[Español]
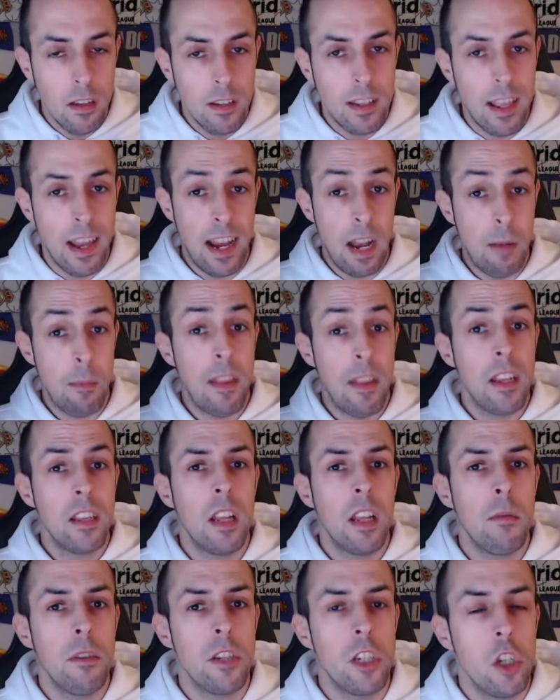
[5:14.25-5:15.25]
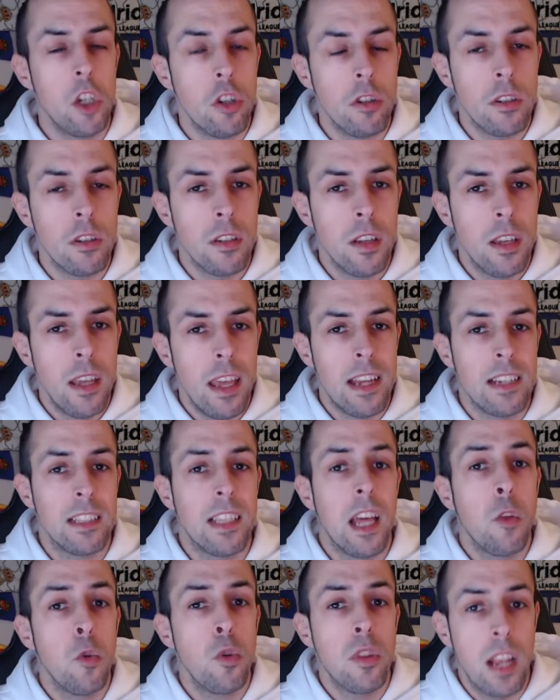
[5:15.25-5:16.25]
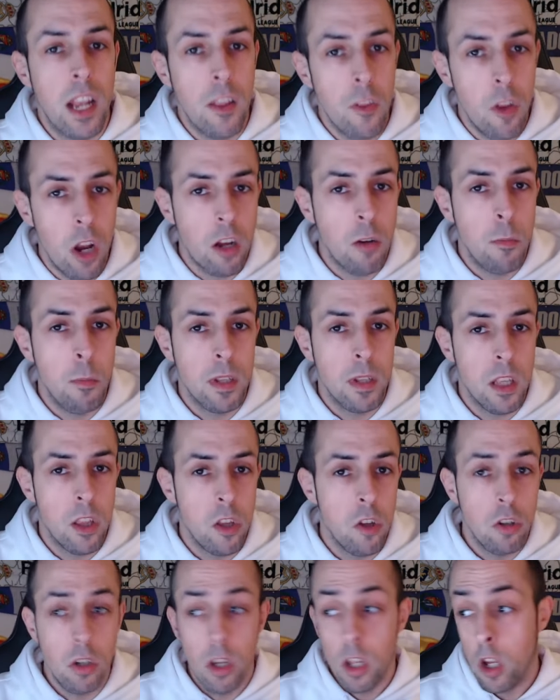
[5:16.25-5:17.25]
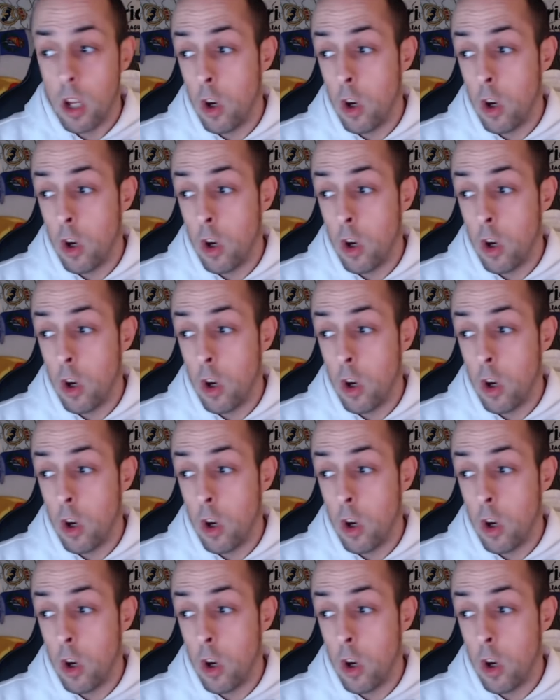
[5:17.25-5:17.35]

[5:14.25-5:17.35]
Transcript: que Real Madrid Televisión está adulterando la competición,